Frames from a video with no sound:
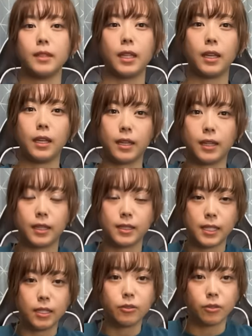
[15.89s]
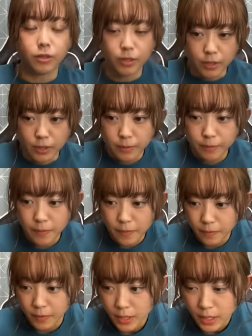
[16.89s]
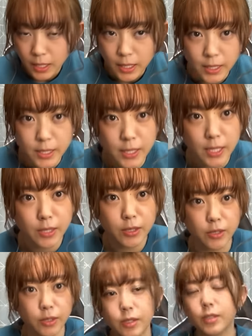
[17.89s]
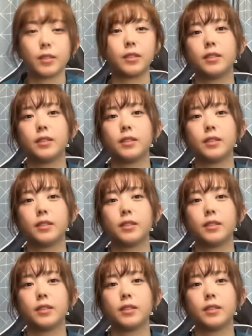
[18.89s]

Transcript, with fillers: えー、全国、一年中、